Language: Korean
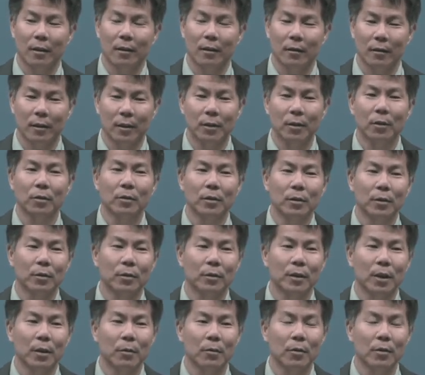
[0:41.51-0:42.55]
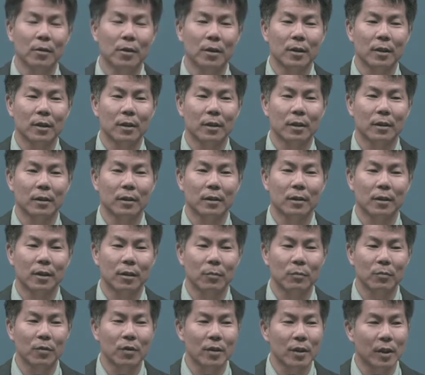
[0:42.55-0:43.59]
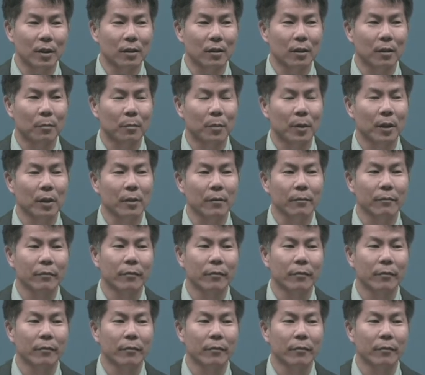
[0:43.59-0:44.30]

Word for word: 리더들로 세워지는 그 직분자들 앞에